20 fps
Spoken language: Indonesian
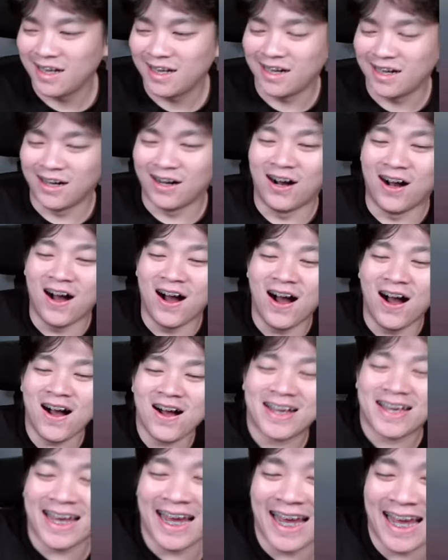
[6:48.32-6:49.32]

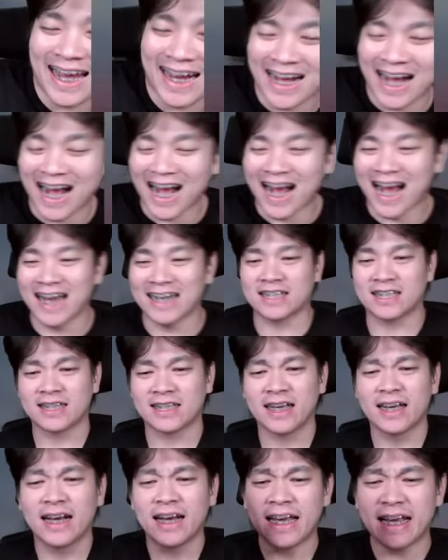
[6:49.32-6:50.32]
Oke okay, guys
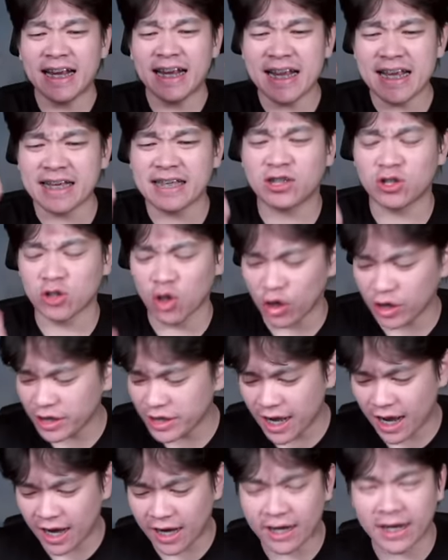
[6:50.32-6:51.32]
ini
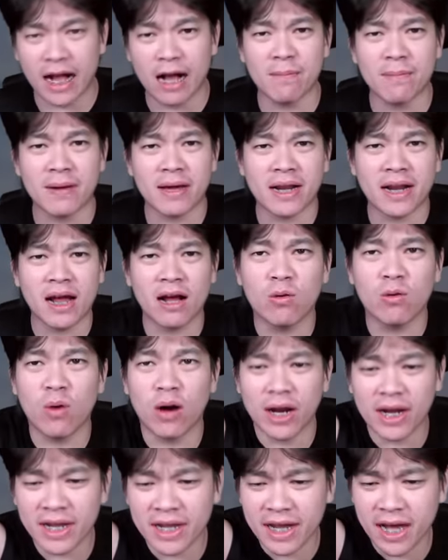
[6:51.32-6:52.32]
sorry ya, kamera
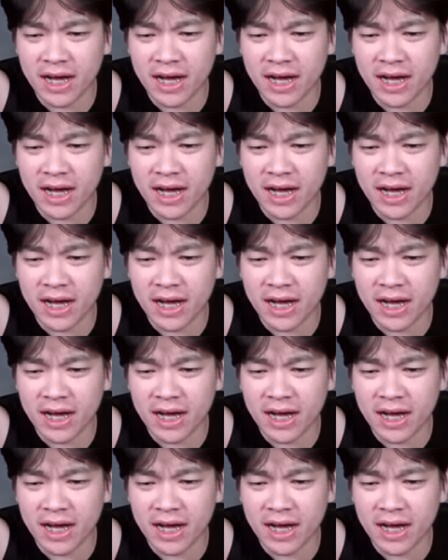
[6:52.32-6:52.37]
gua nih